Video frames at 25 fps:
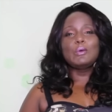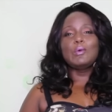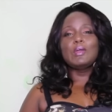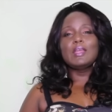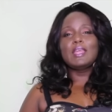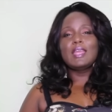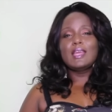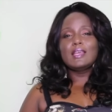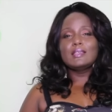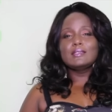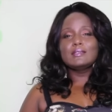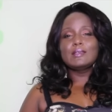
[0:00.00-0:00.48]

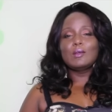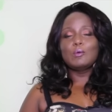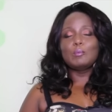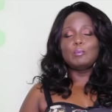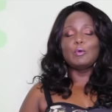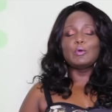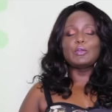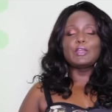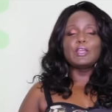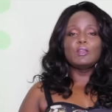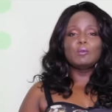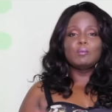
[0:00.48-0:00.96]
conhece há um
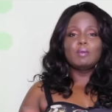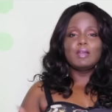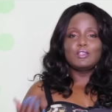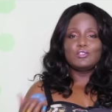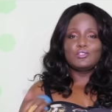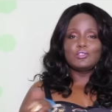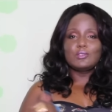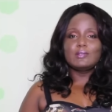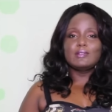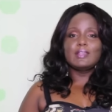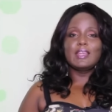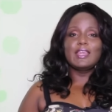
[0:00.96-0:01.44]
pouquinho
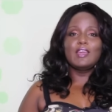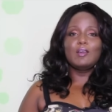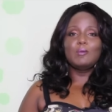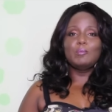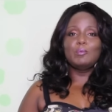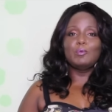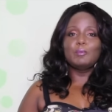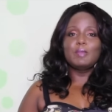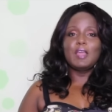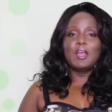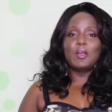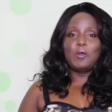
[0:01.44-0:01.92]
mais de
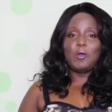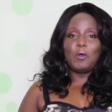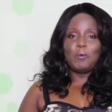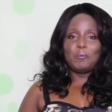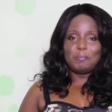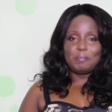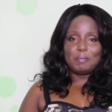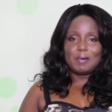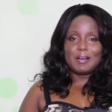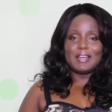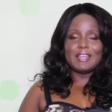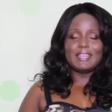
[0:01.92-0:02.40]
tempo, me
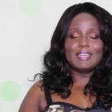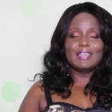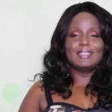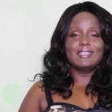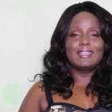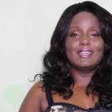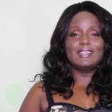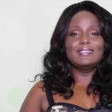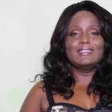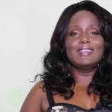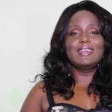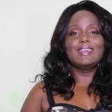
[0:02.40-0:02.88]
acompanha
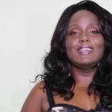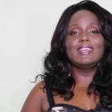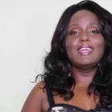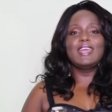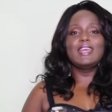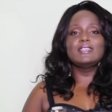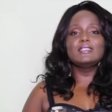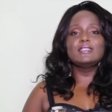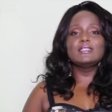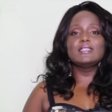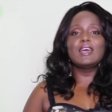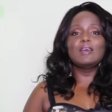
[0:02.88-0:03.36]
na
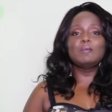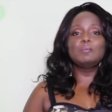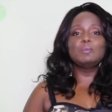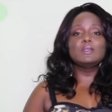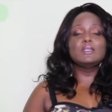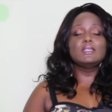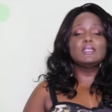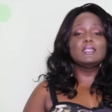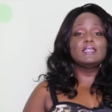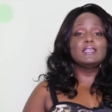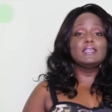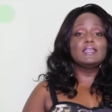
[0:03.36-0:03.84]
internet,
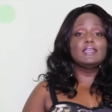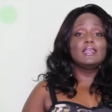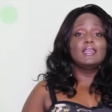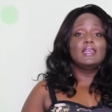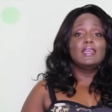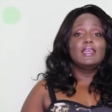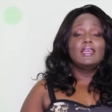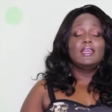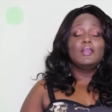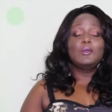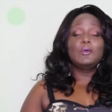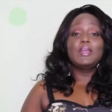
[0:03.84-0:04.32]
sabe que
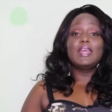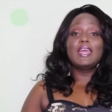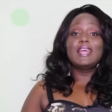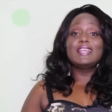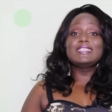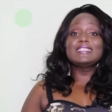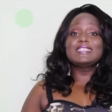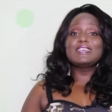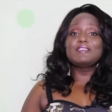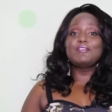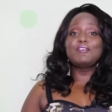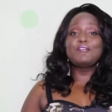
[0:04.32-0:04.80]
eu
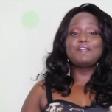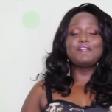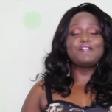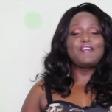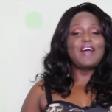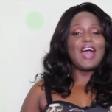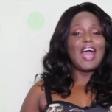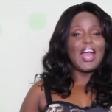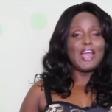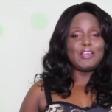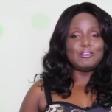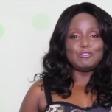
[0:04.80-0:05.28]
realizava
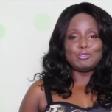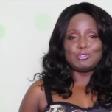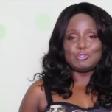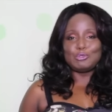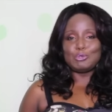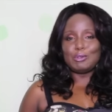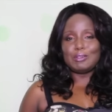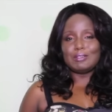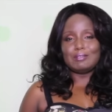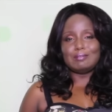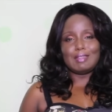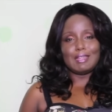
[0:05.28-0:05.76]
vários
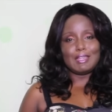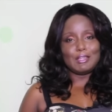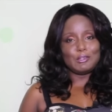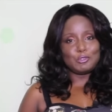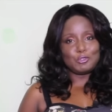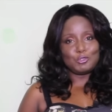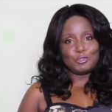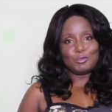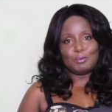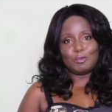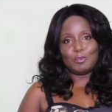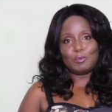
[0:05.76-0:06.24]

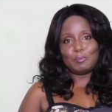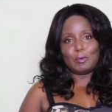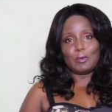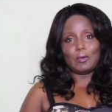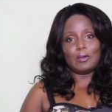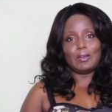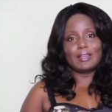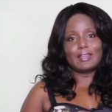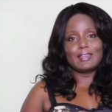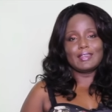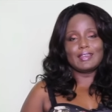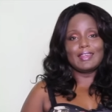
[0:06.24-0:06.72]
sorteios no meu
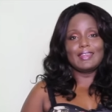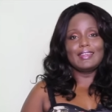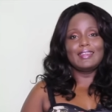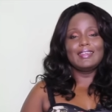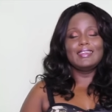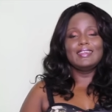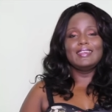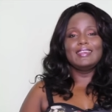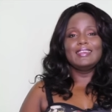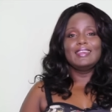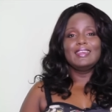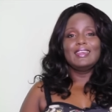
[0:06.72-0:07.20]
blog, né?
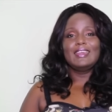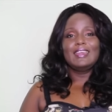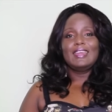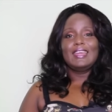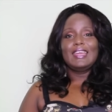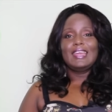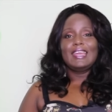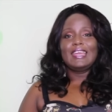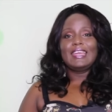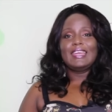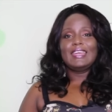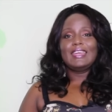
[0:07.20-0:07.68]

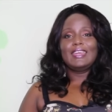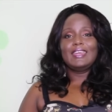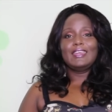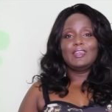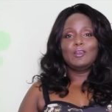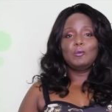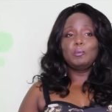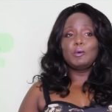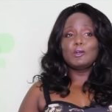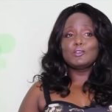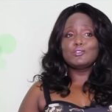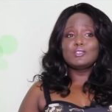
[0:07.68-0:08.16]
É,
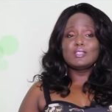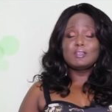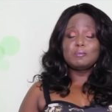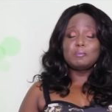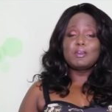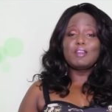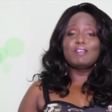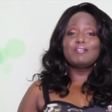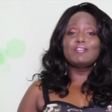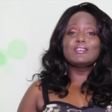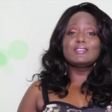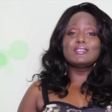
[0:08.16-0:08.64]
eu posso dizer
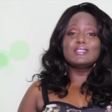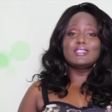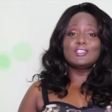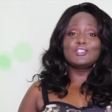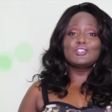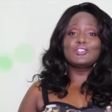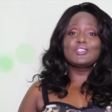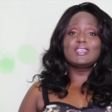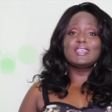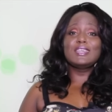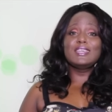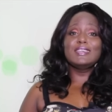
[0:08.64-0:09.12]
para
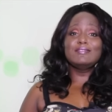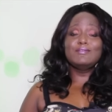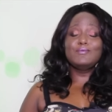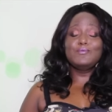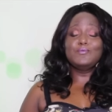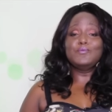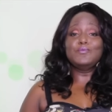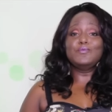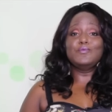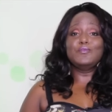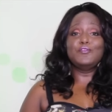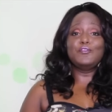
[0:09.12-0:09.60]
vocês que
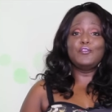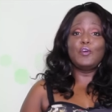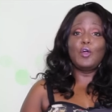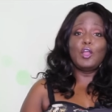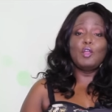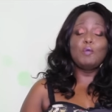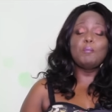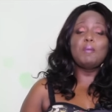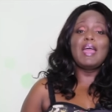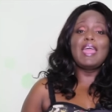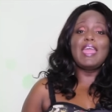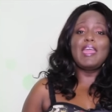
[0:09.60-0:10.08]

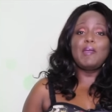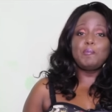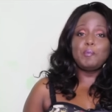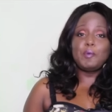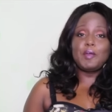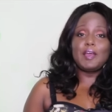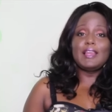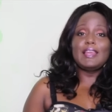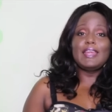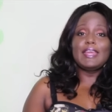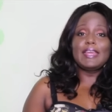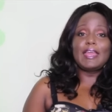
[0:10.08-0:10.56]
foi uma
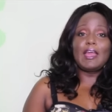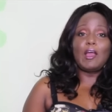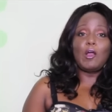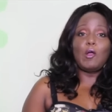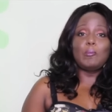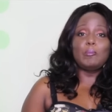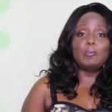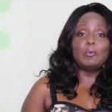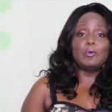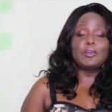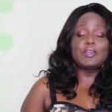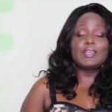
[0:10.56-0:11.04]
época
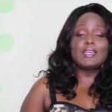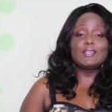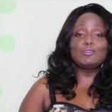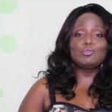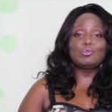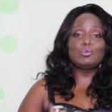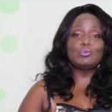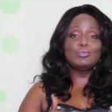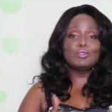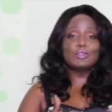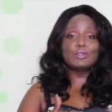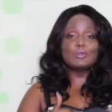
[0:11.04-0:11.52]
legal, porque
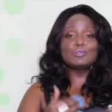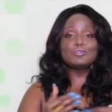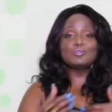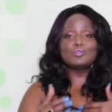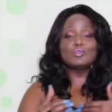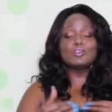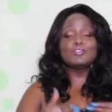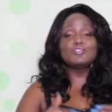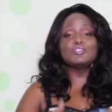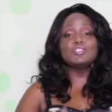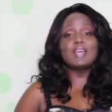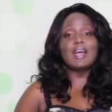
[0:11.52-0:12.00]
tudo que eu
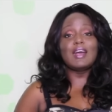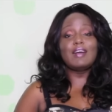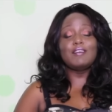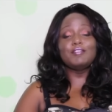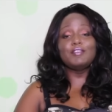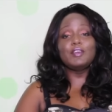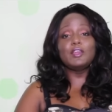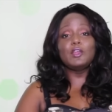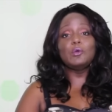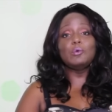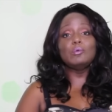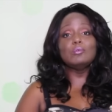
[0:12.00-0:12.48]

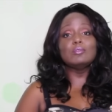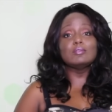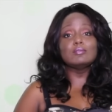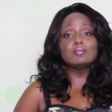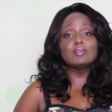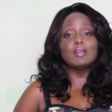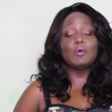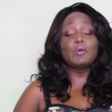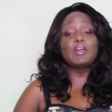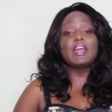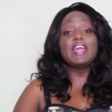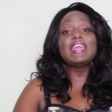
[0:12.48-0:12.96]
sorteava eu,
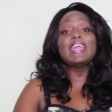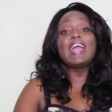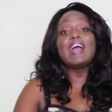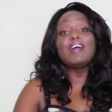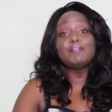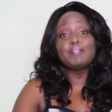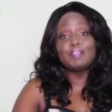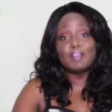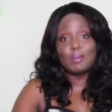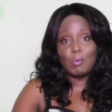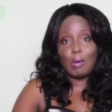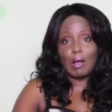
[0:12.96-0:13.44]
eu
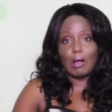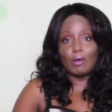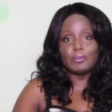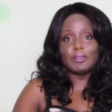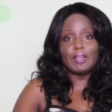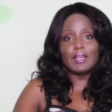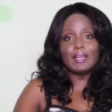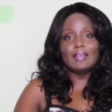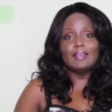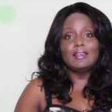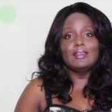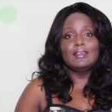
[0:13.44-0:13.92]
ganhava igual,
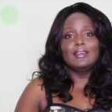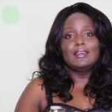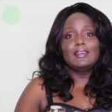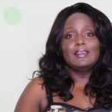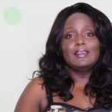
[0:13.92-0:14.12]
né?